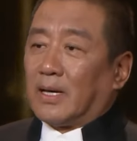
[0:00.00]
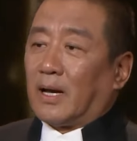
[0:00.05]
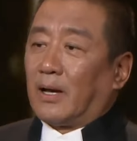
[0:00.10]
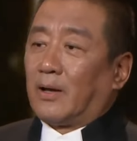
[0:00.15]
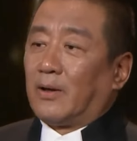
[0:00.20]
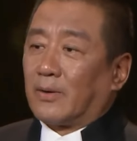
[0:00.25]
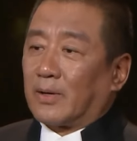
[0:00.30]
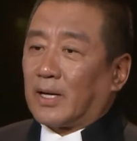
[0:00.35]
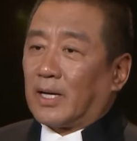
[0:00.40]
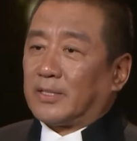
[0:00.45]

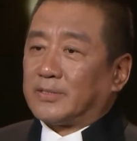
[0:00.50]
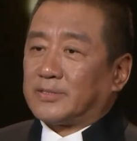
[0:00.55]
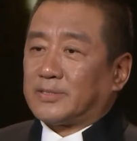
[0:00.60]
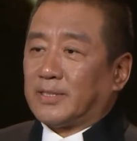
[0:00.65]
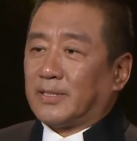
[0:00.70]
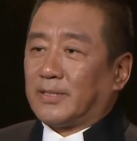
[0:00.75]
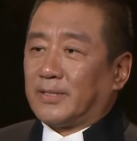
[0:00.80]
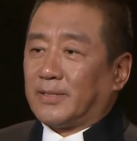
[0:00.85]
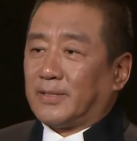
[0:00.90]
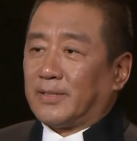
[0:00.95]
还要感
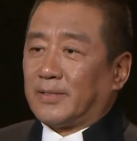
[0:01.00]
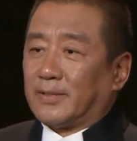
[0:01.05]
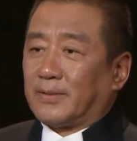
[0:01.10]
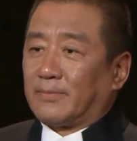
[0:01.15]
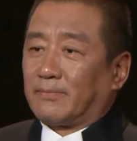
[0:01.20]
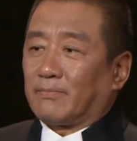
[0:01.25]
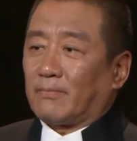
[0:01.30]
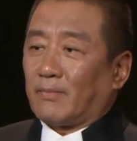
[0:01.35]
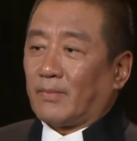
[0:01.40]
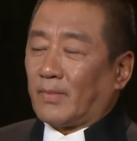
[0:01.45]
谢
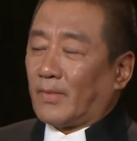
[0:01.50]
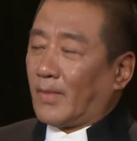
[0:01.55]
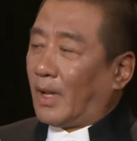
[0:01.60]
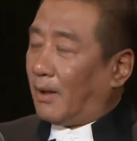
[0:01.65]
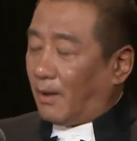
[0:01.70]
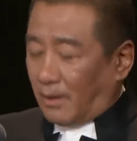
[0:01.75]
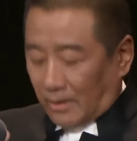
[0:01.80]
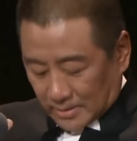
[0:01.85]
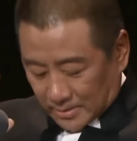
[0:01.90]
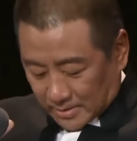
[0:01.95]

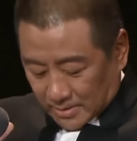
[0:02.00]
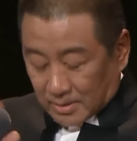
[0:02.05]
啊，